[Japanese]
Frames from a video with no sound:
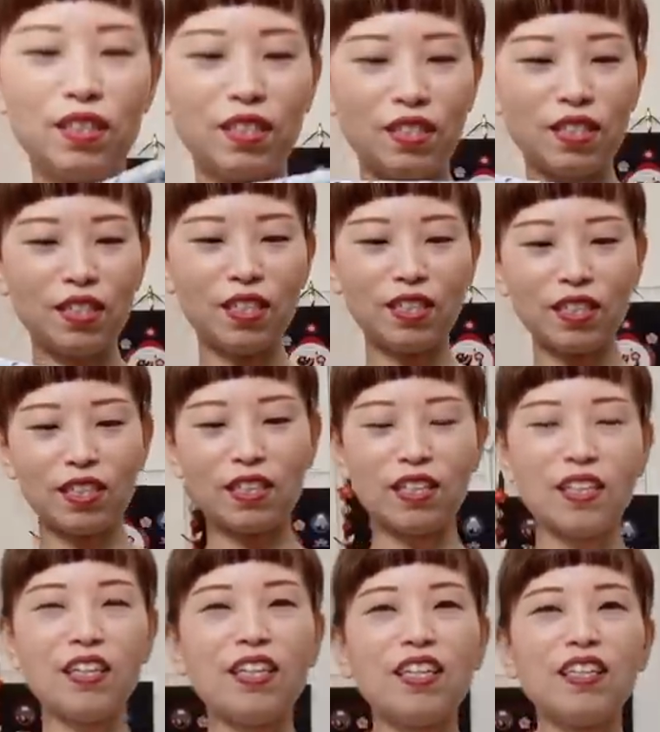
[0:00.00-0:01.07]
時期ですか
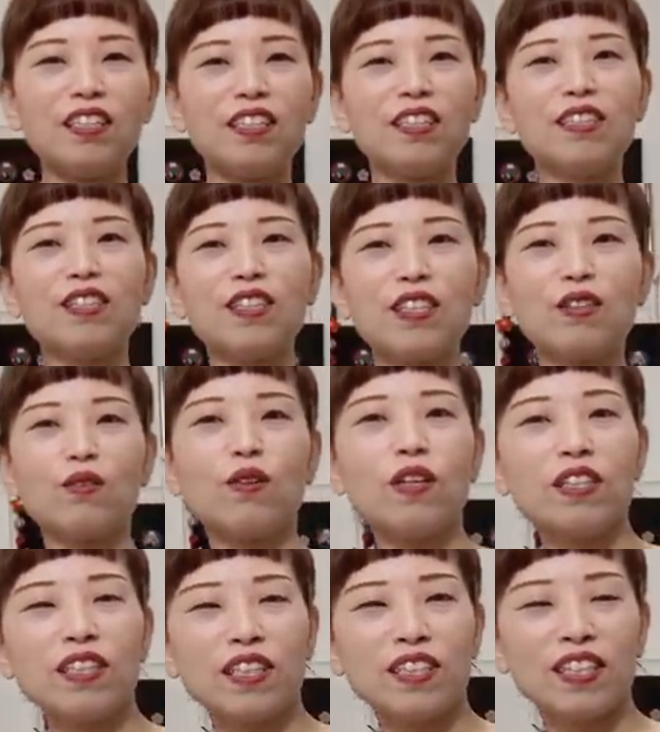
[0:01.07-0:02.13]
らね。つけと
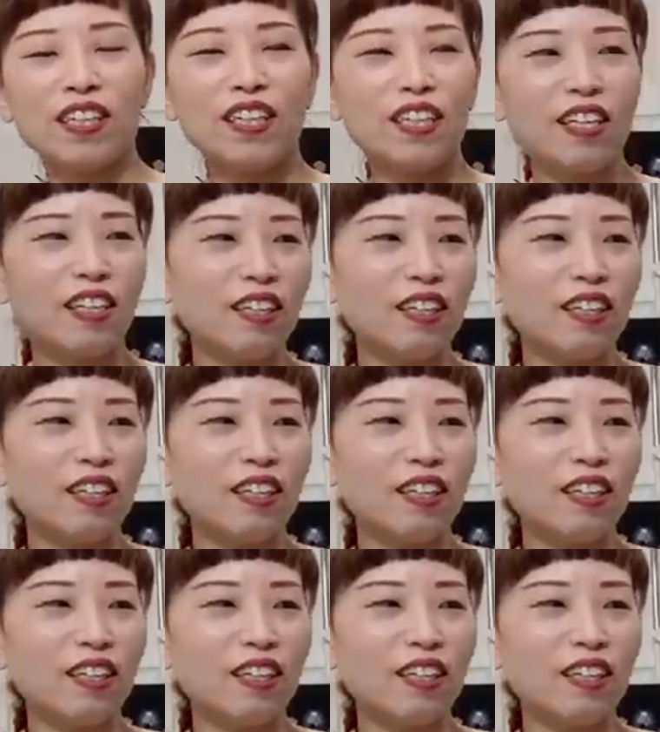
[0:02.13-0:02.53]
かんにゃね。